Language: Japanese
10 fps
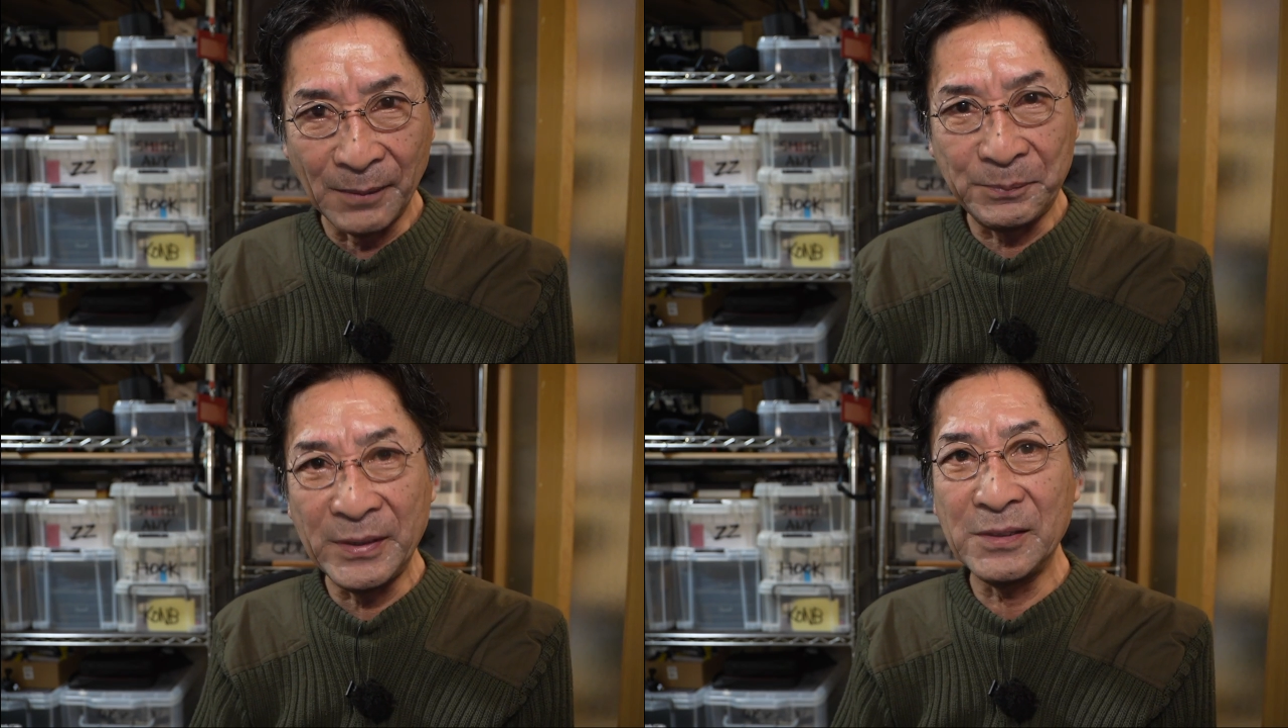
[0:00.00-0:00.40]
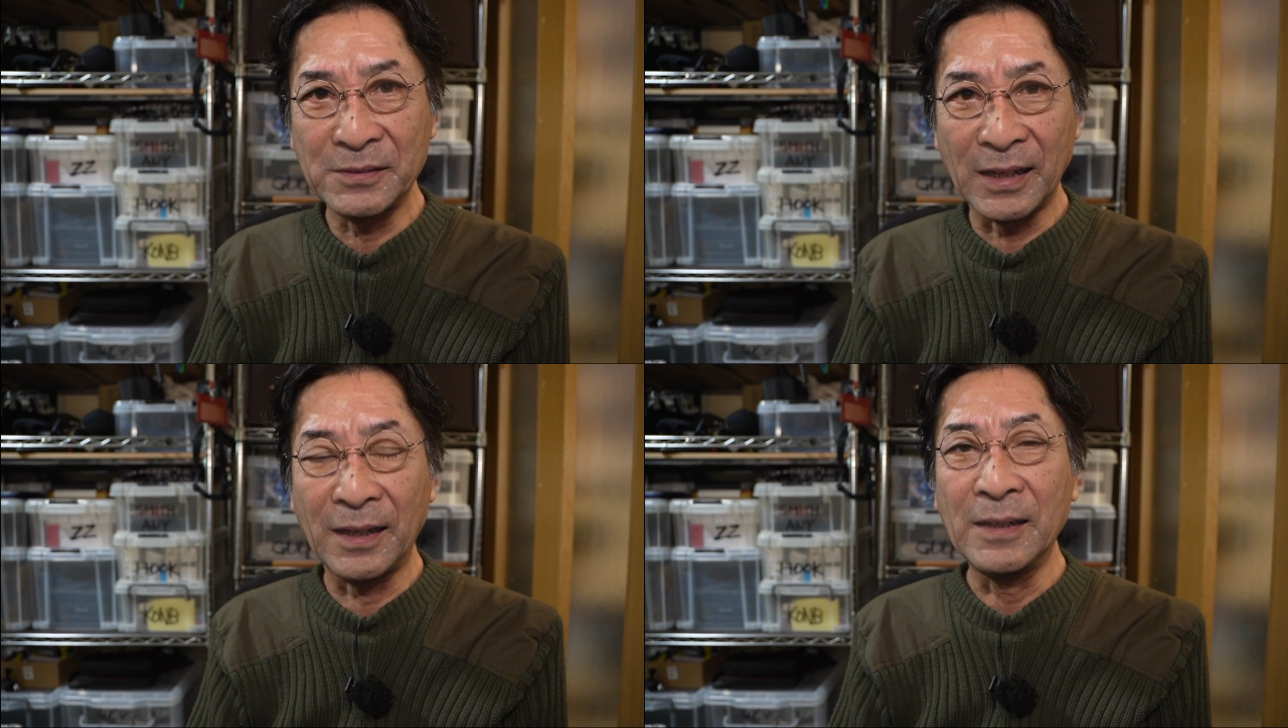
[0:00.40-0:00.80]

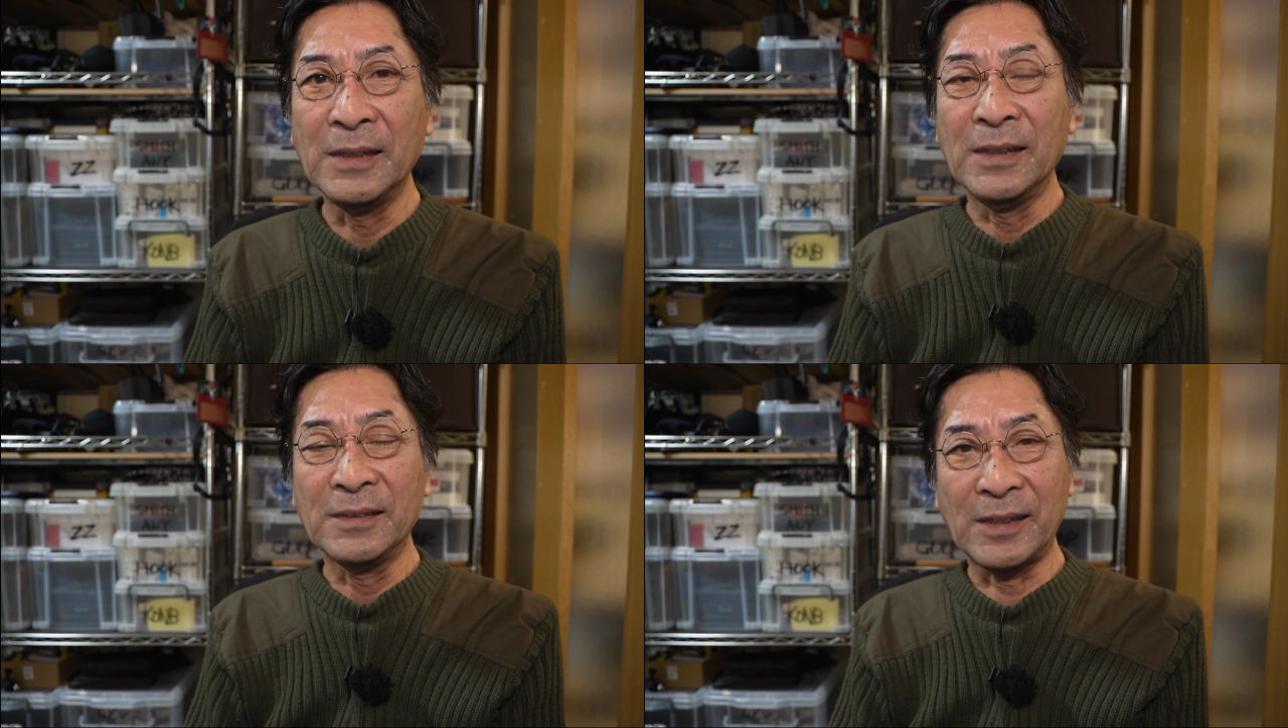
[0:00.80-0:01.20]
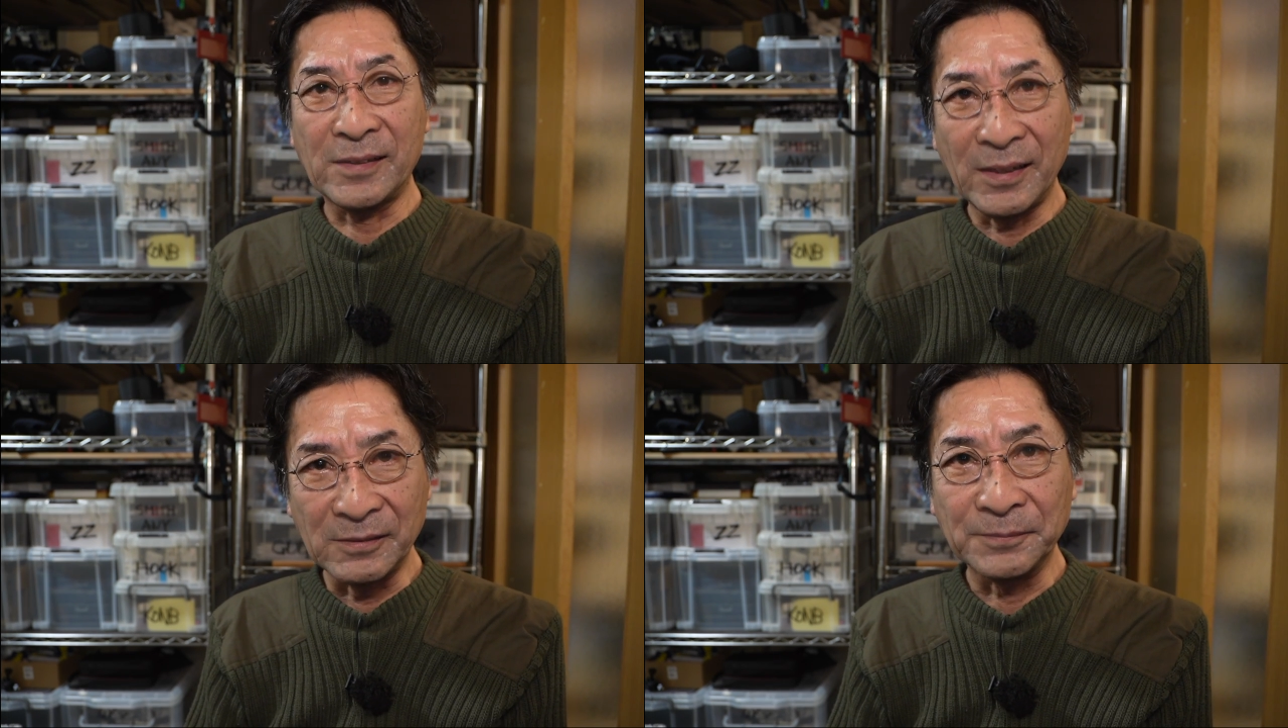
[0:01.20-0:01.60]
アピールが出
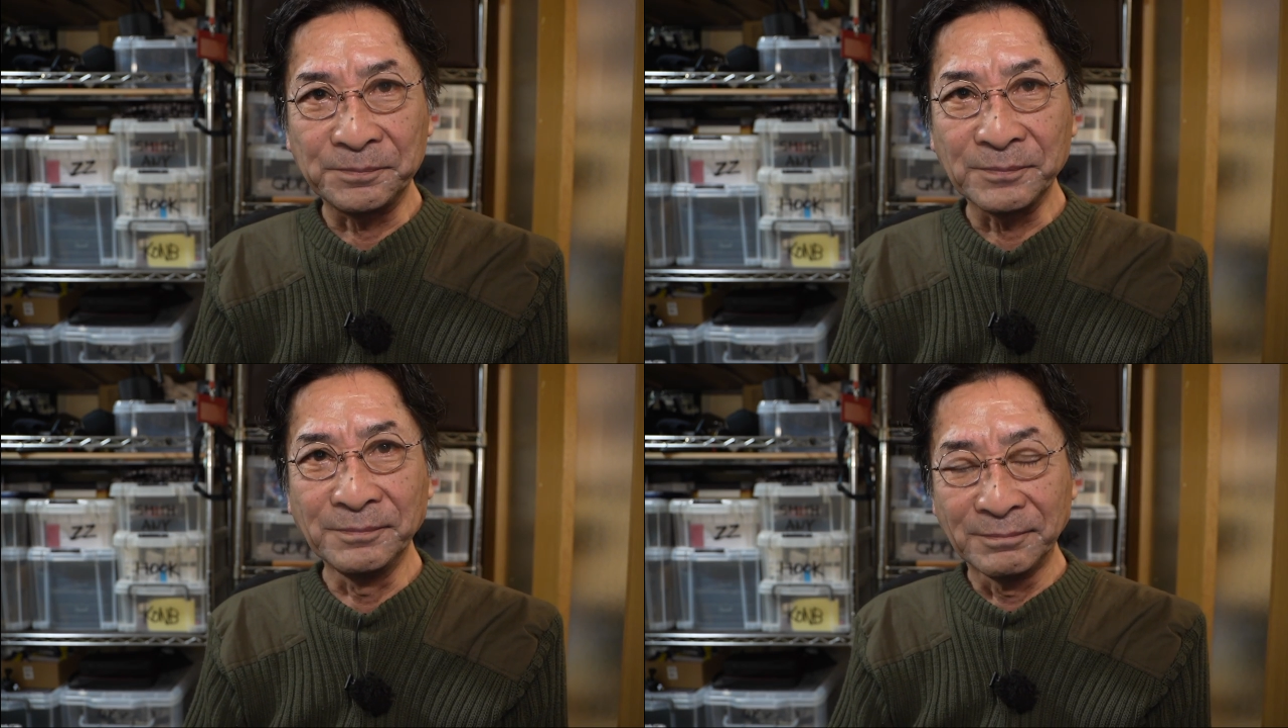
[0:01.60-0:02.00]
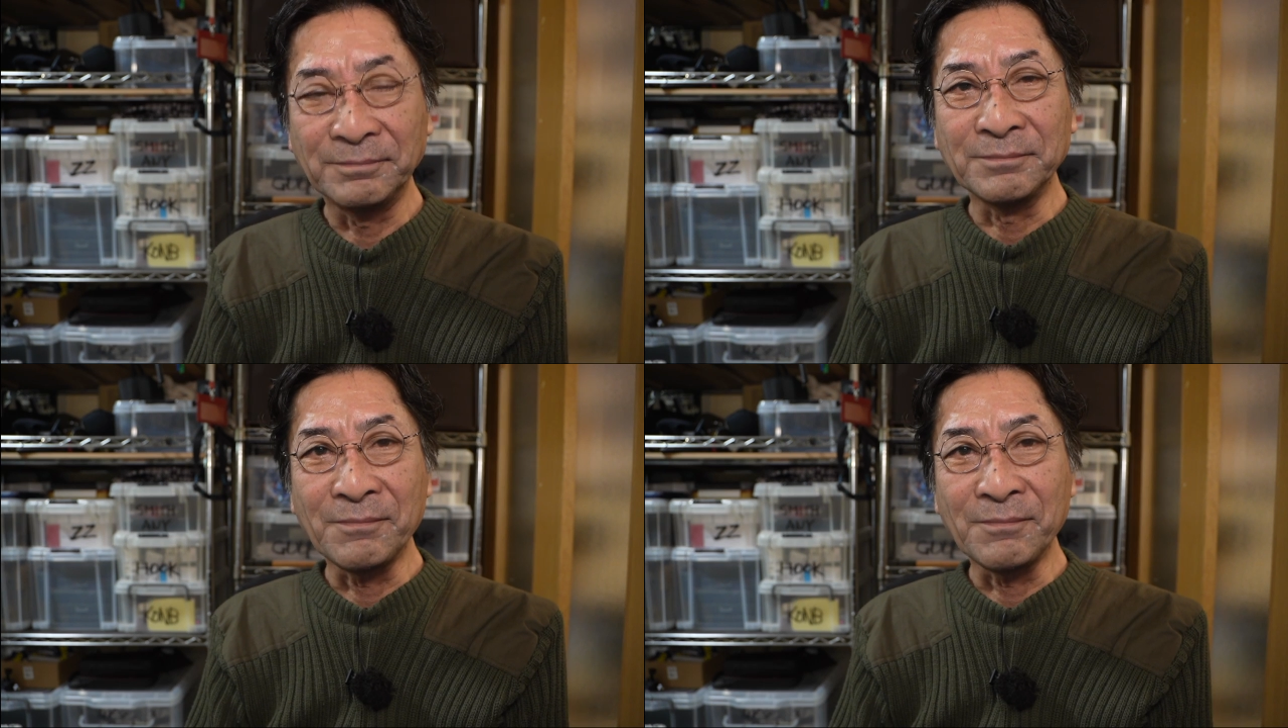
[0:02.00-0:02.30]
せる、うん、